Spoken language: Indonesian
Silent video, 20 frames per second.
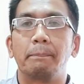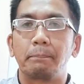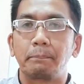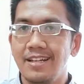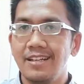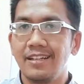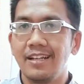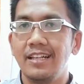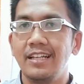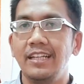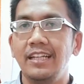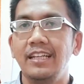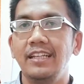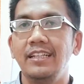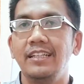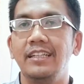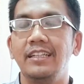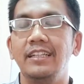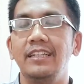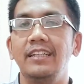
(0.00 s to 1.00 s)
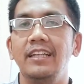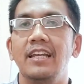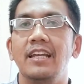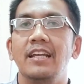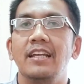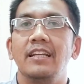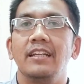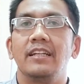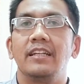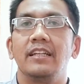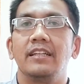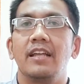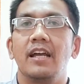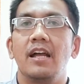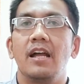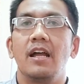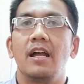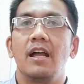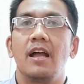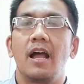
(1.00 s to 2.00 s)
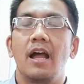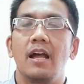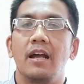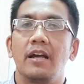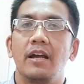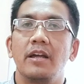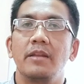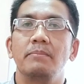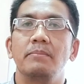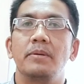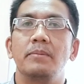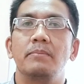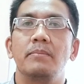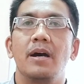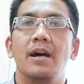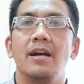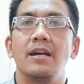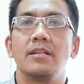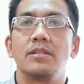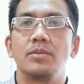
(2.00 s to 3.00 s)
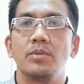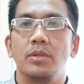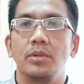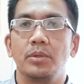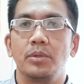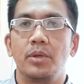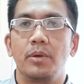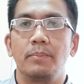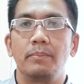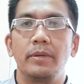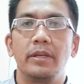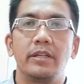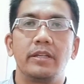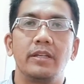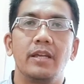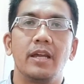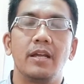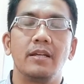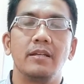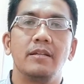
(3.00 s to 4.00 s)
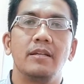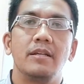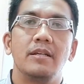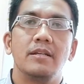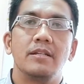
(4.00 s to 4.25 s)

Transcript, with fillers: Dan kali ini kita akan membahas suatu topik yang